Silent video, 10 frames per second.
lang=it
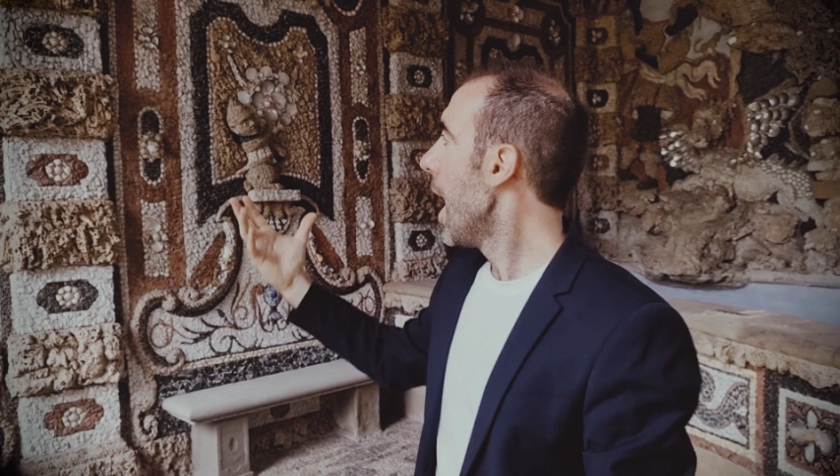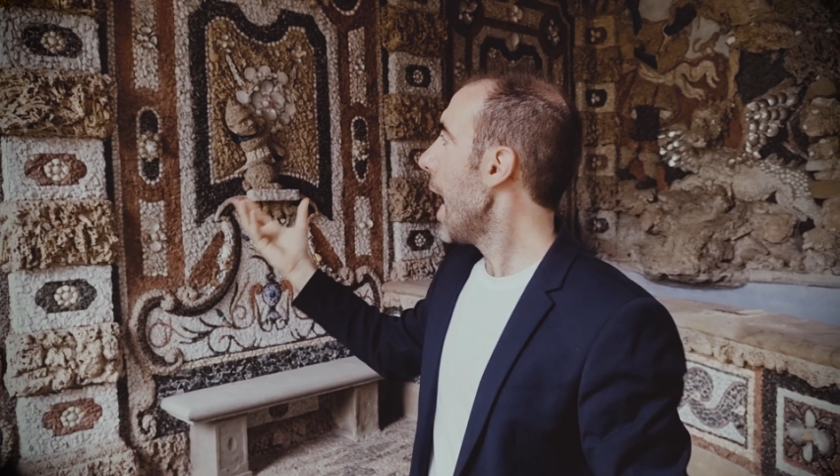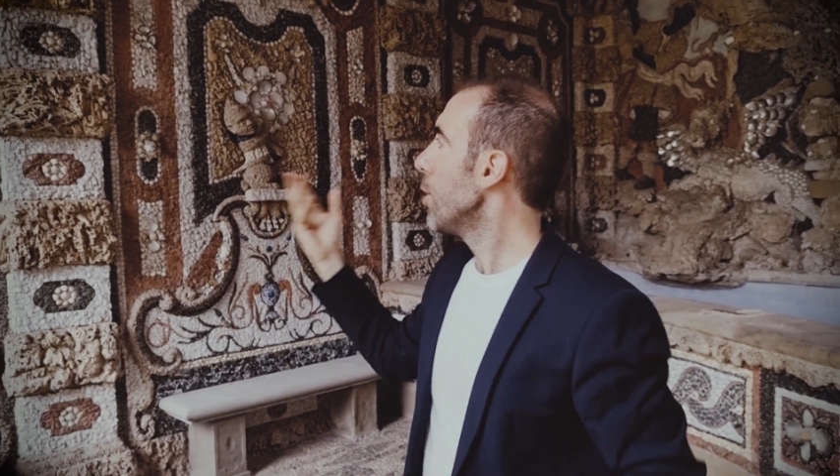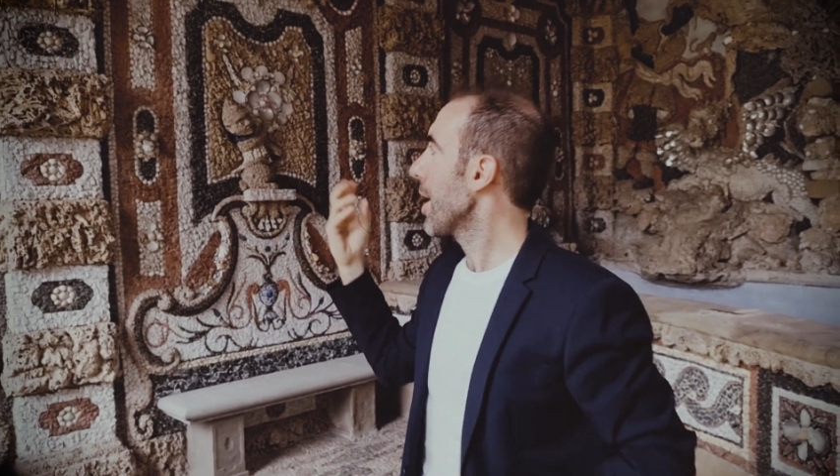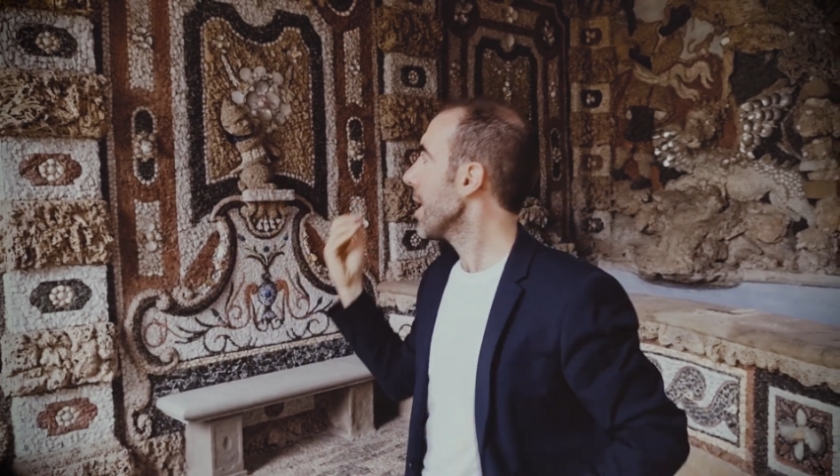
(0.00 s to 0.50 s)

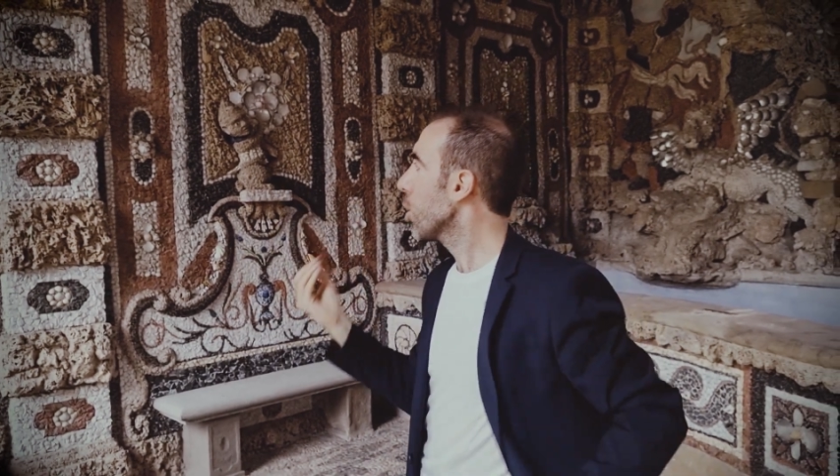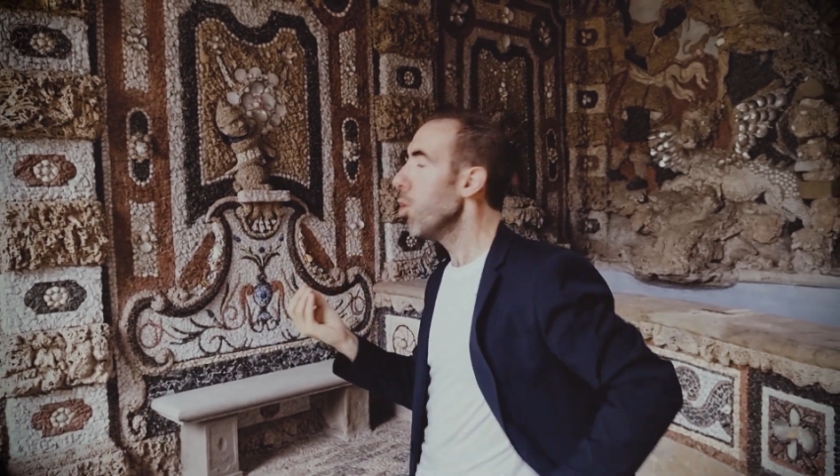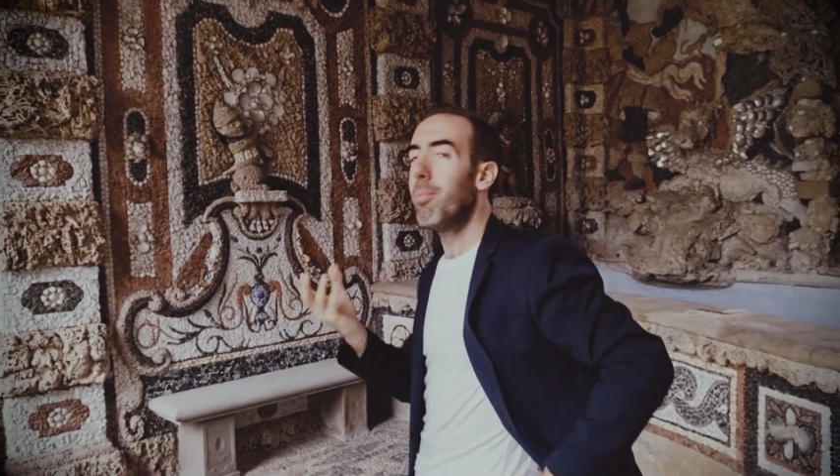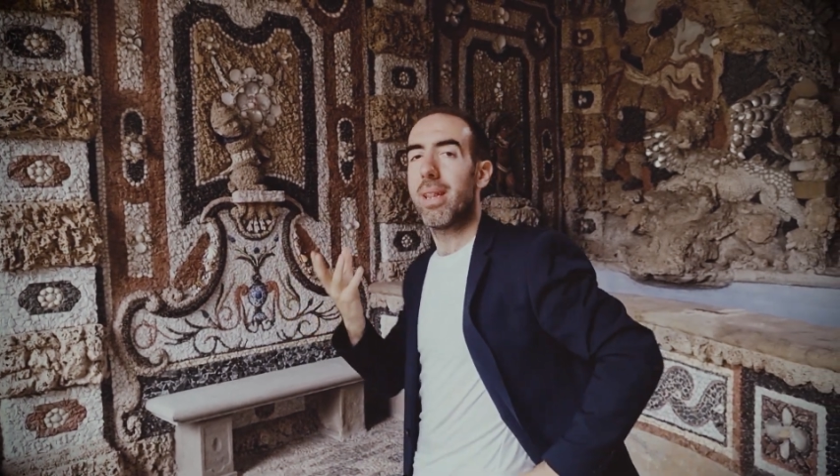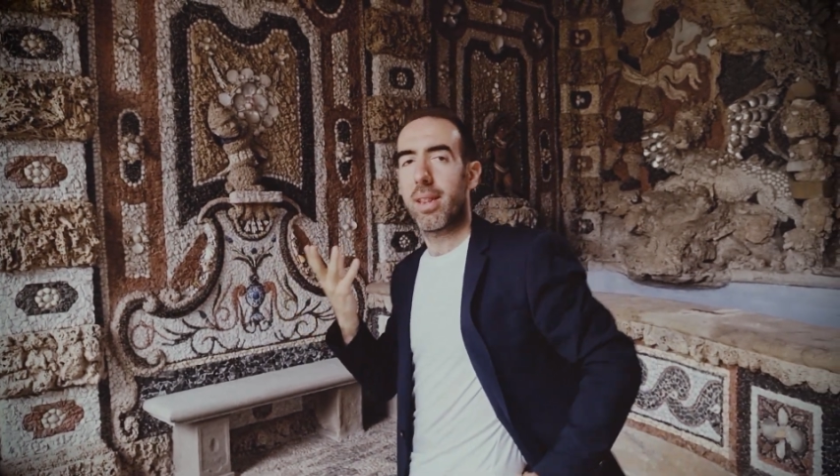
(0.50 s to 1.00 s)
allora, il
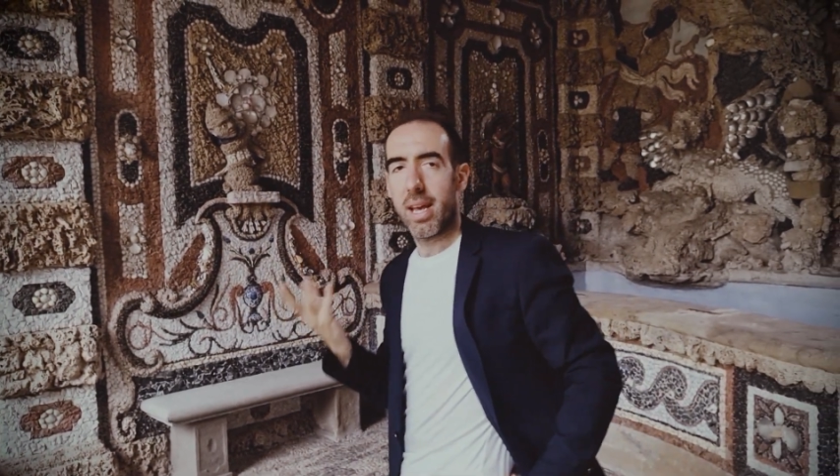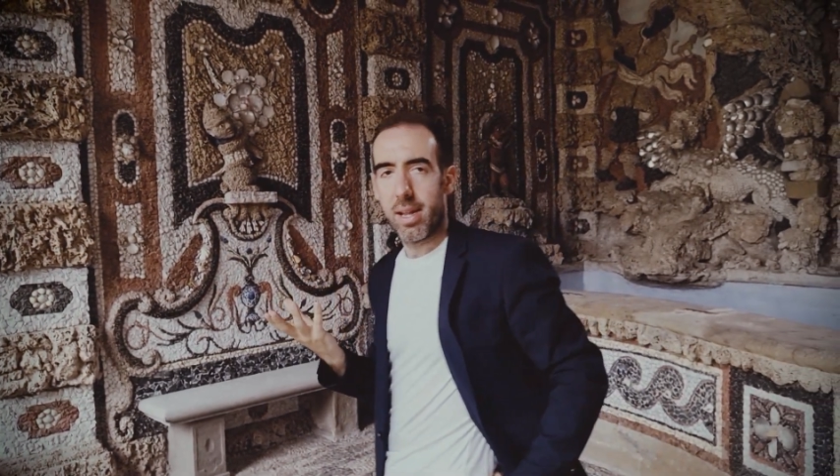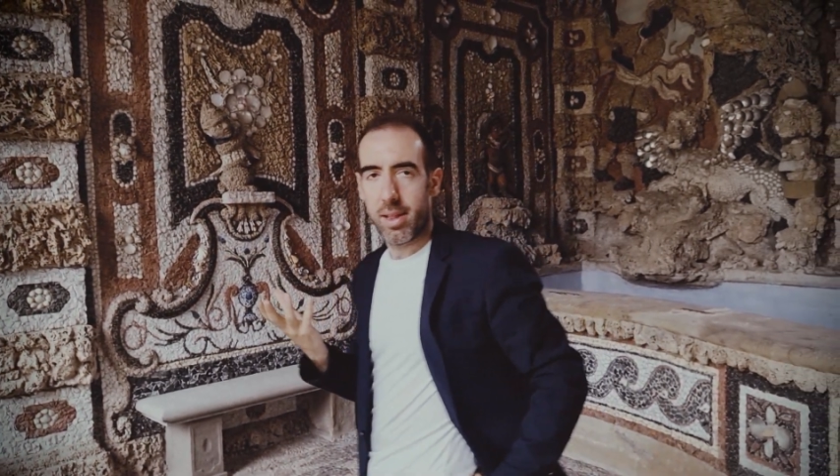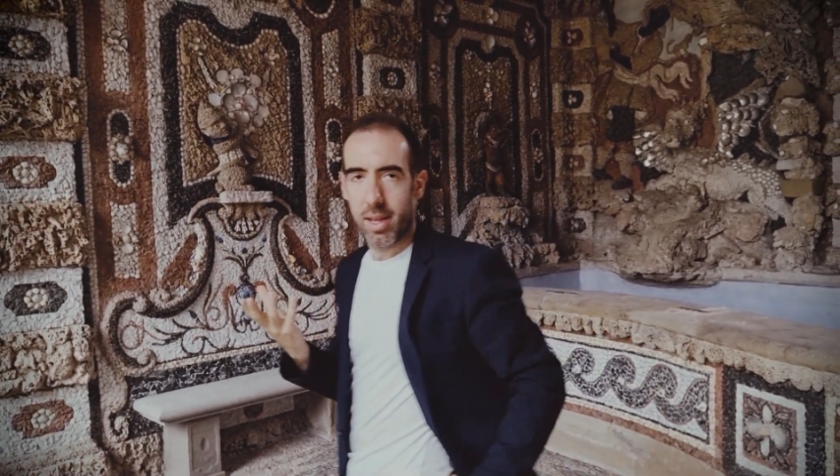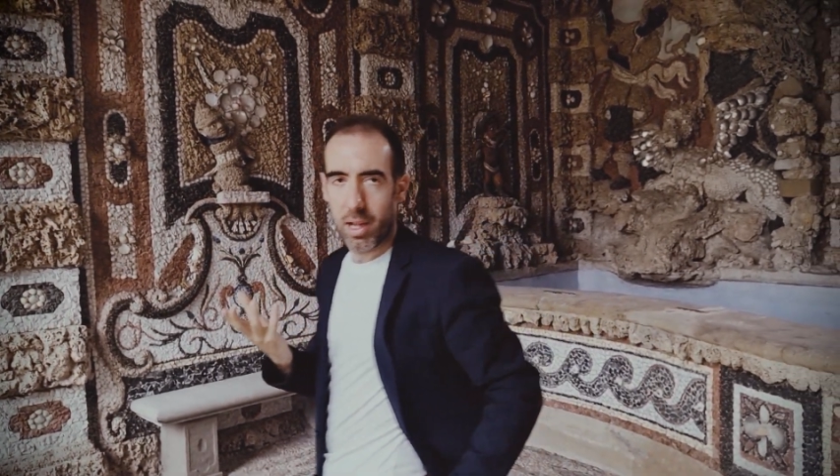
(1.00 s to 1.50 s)
committente,